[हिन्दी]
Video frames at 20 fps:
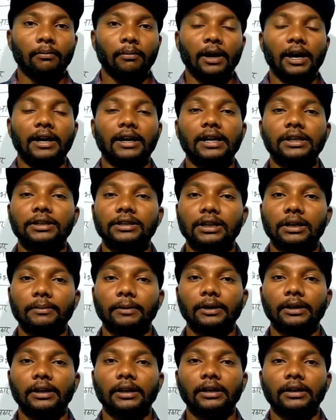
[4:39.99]
महाराष्ट्र का
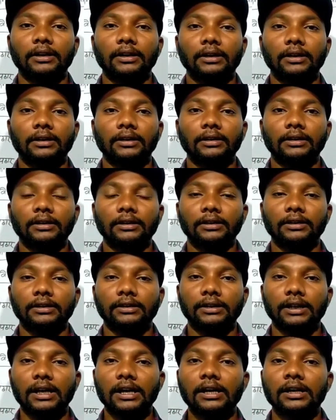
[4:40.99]
पठार
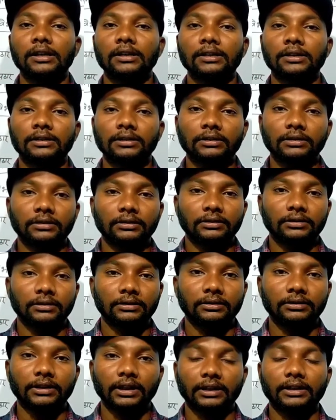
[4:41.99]
या
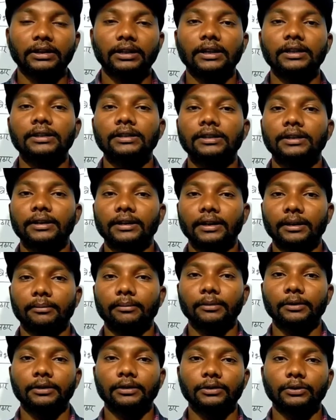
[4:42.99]
दक्कन
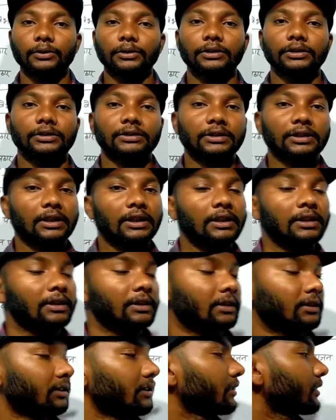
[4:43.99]
ट्रेप तो इसका
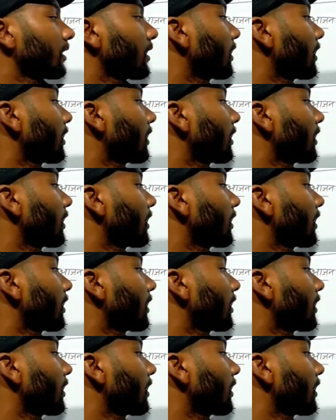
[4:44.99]
इतने